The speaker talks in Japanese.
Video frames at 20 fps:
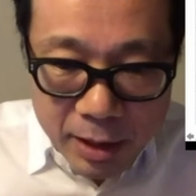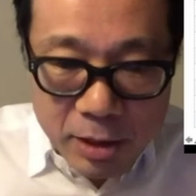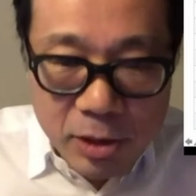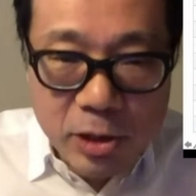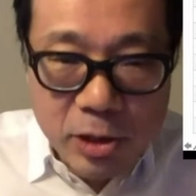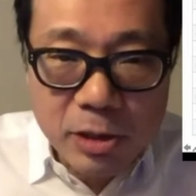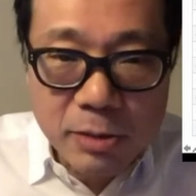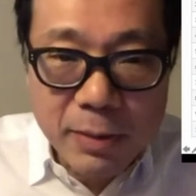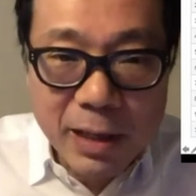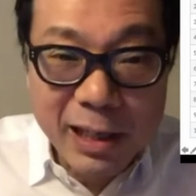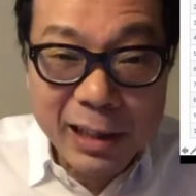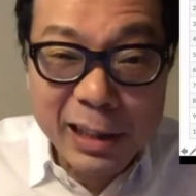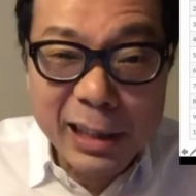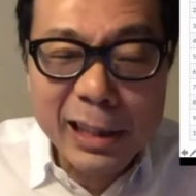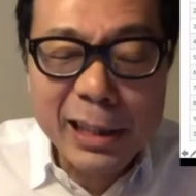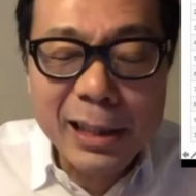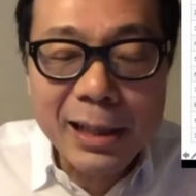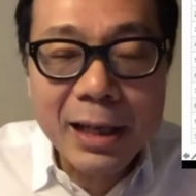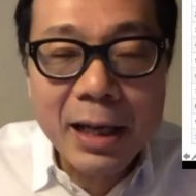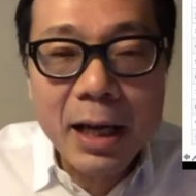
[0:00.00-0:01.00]
つま
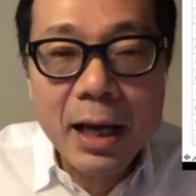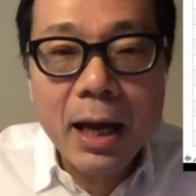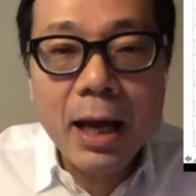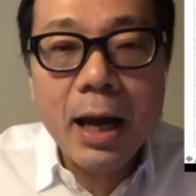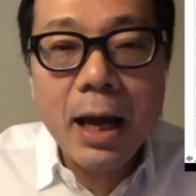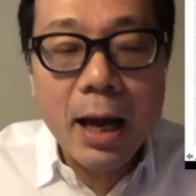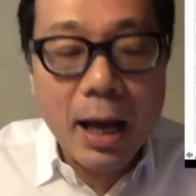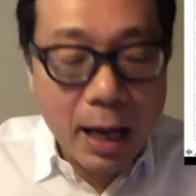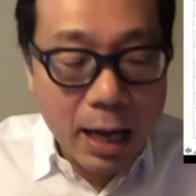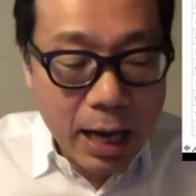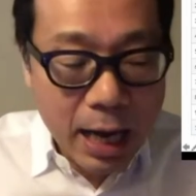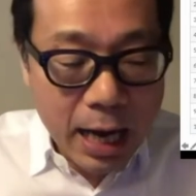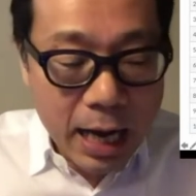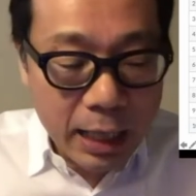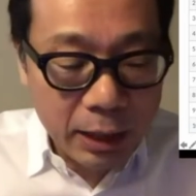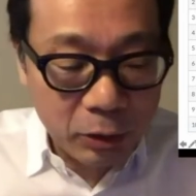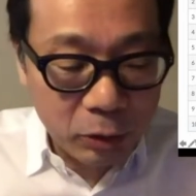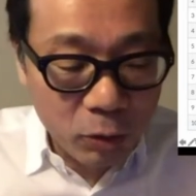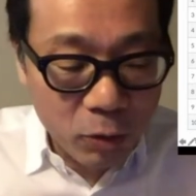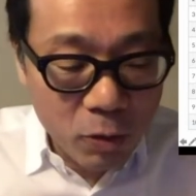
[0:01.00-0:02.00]
り、
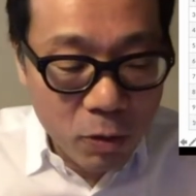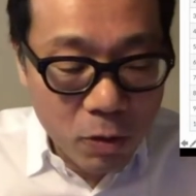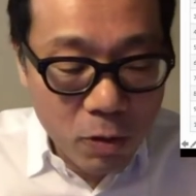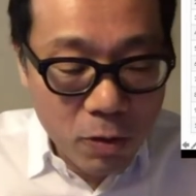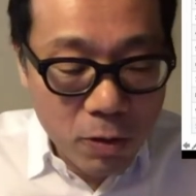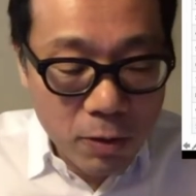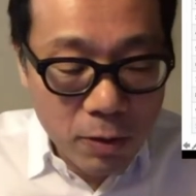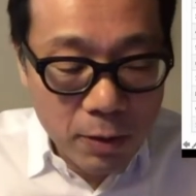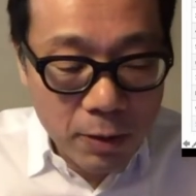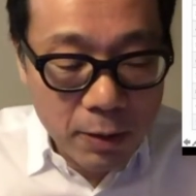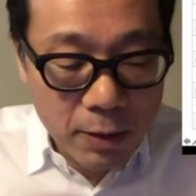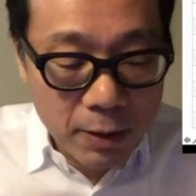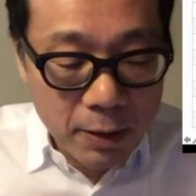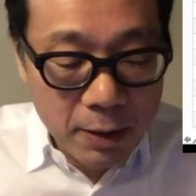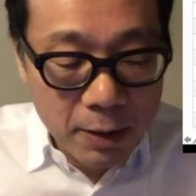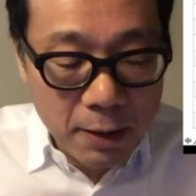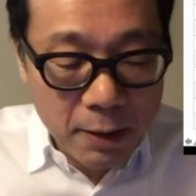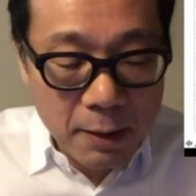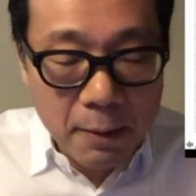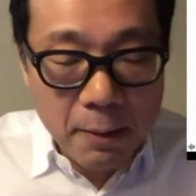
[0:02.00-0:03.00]
アートを
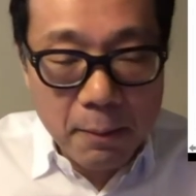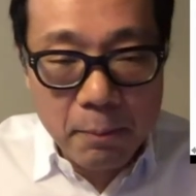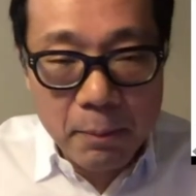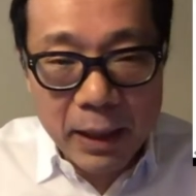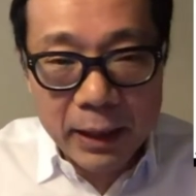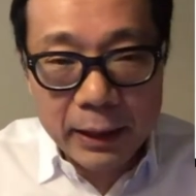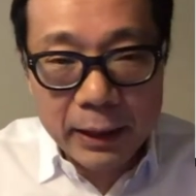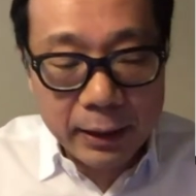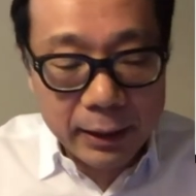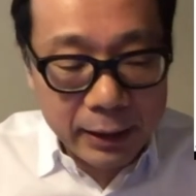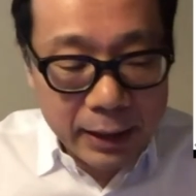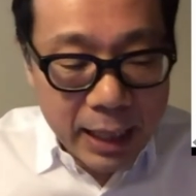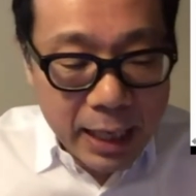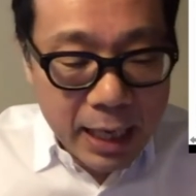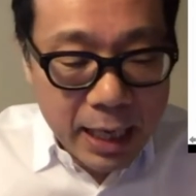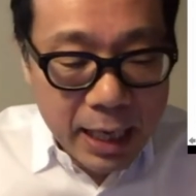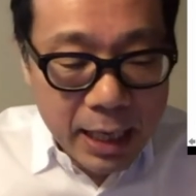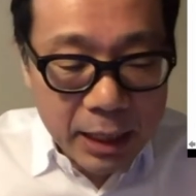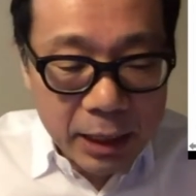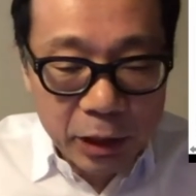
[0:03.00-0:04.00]
学ん
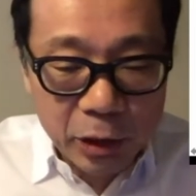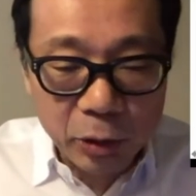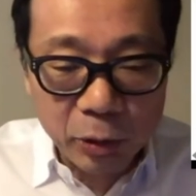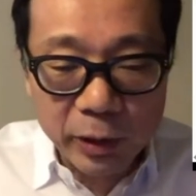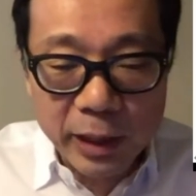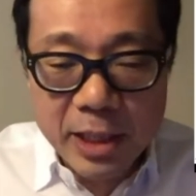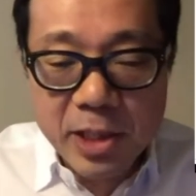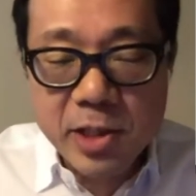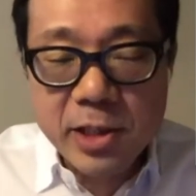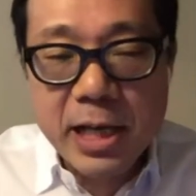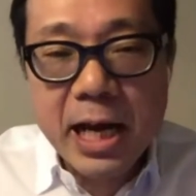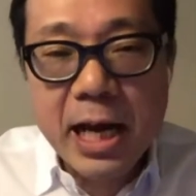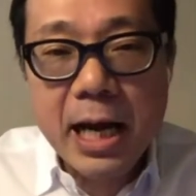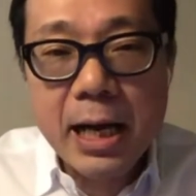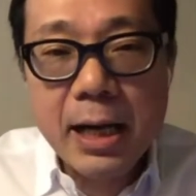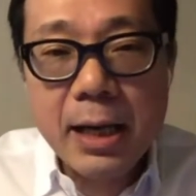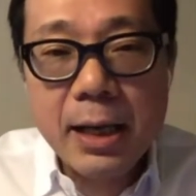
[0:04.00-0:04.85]
だ人たちが